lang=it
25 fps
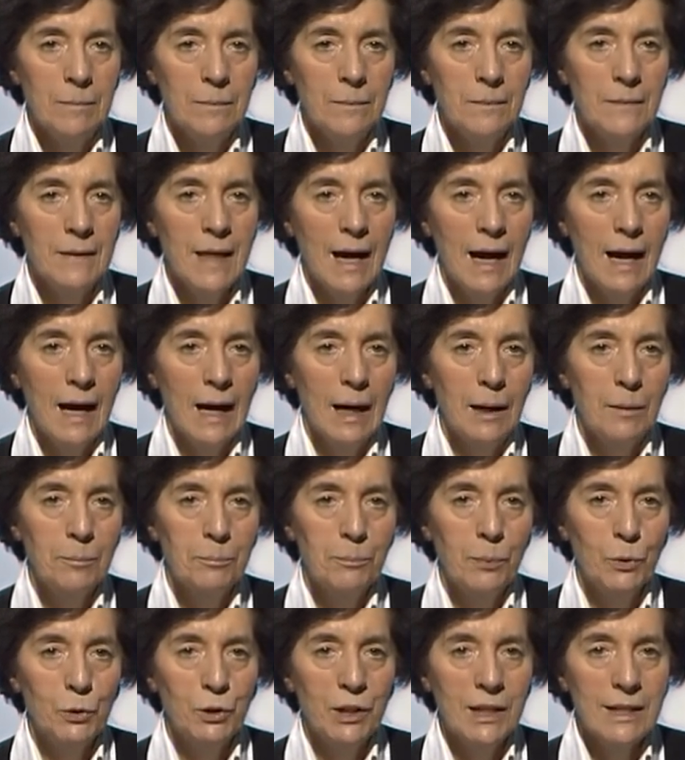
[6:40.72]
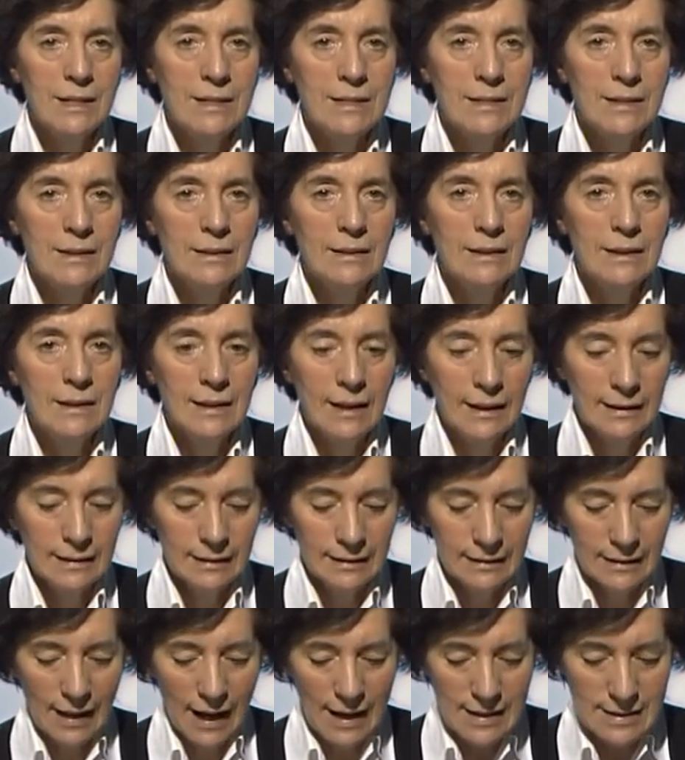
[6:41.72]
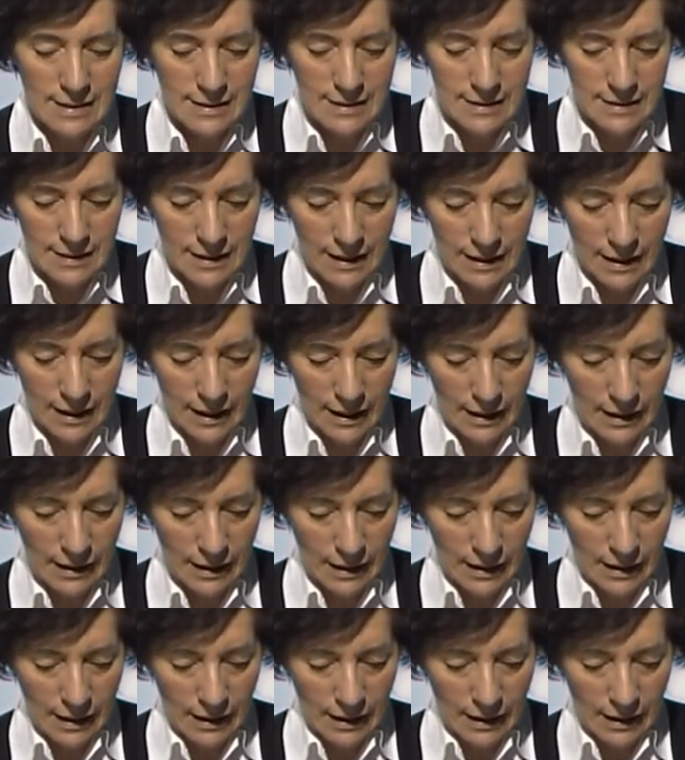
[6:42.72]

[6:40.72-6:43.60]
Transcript: da potersi dire tessera